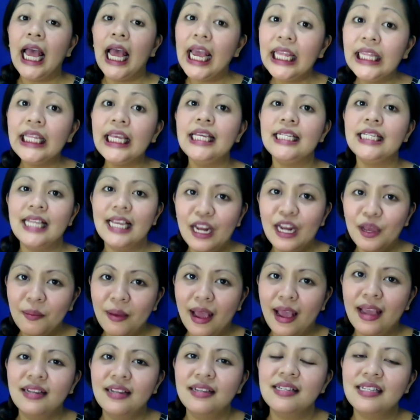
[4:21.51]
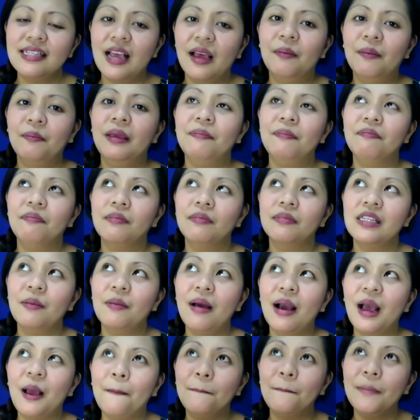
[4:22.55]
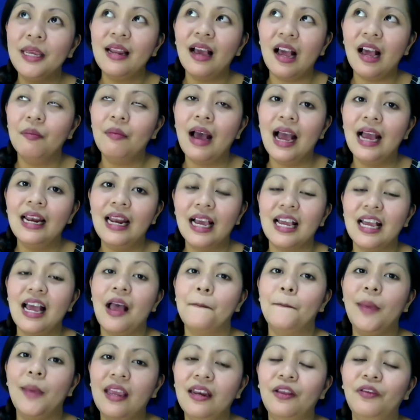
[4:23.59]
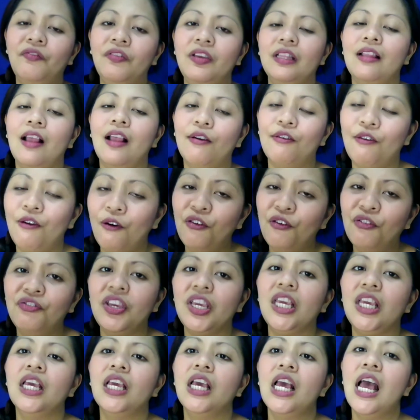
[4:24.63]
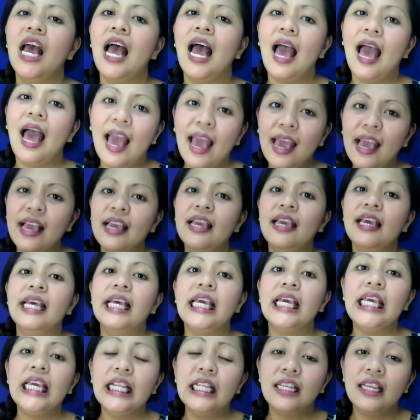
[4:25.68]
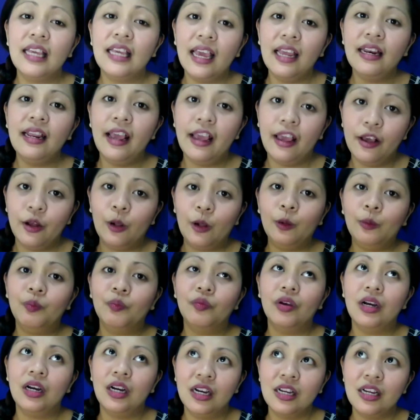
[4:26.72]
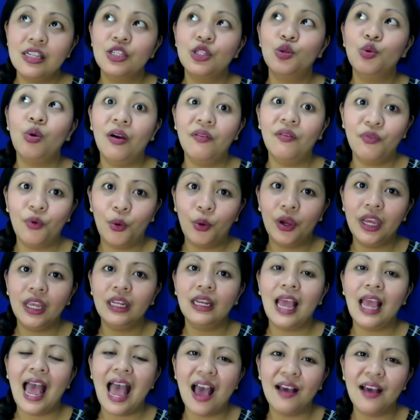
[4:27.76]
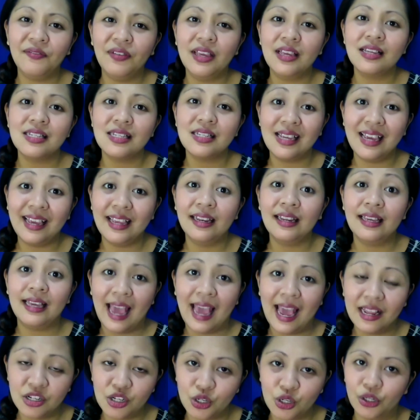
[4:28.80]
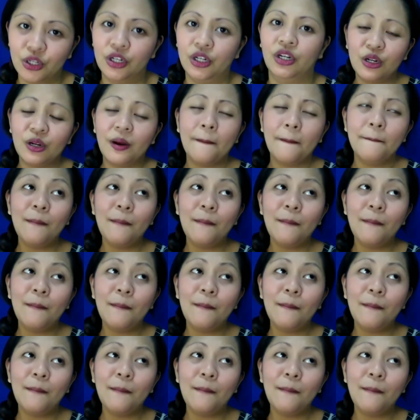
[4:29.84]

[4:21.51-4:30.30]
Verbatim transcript: At isa naman sa may, sa mga pinakamahalagang benefit ng coffee ay it can help us to avoid having skin cancer.